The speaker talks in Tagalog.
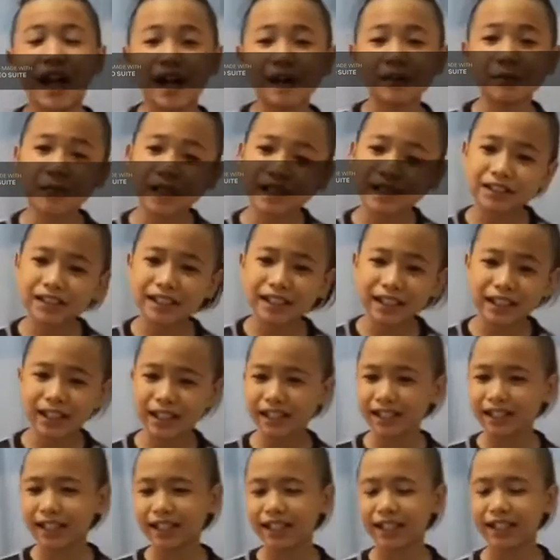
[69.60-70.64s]
ang mga
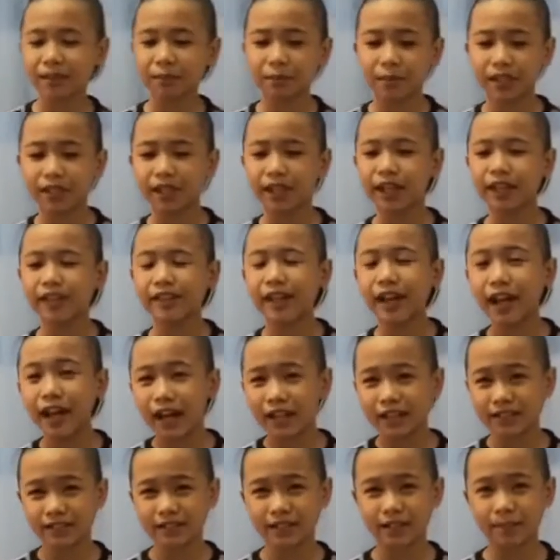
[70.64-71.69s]
salik na nagbigay
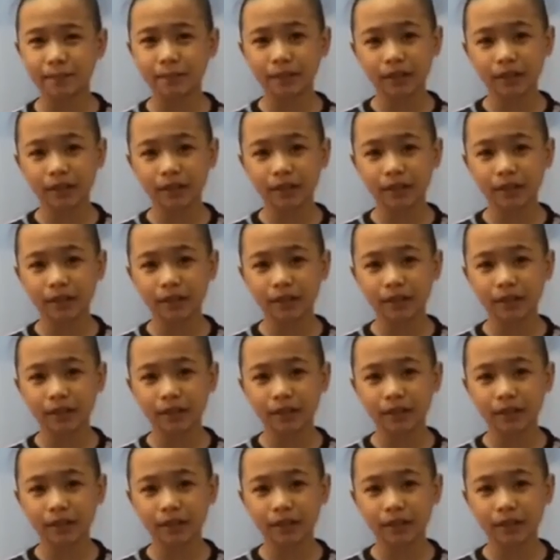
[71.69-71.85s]
daan sa